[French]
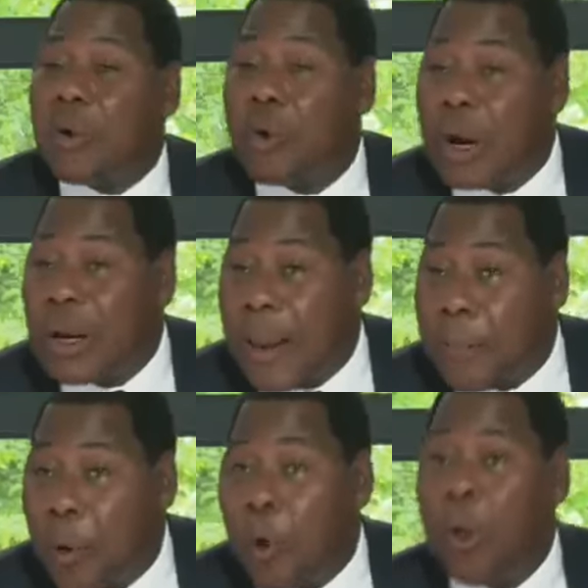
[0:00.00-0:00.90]
couleur de la
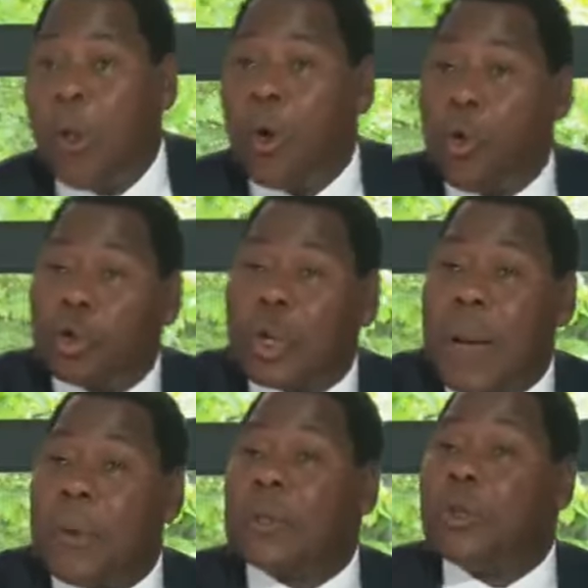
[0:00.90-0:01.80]
peau, ou sur la
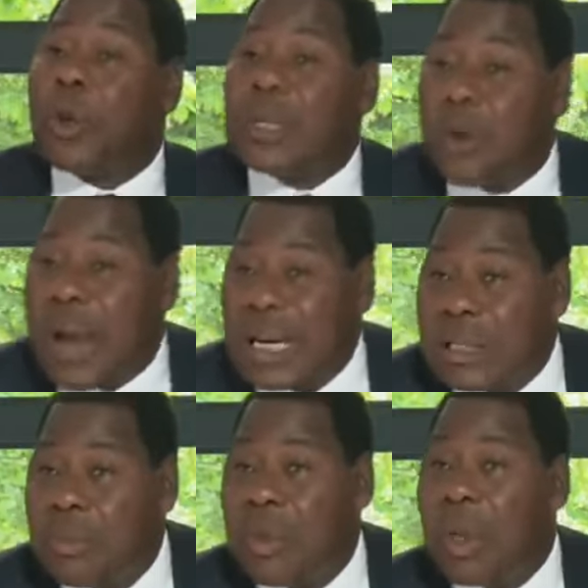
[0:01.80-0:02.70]
base du régionalisme,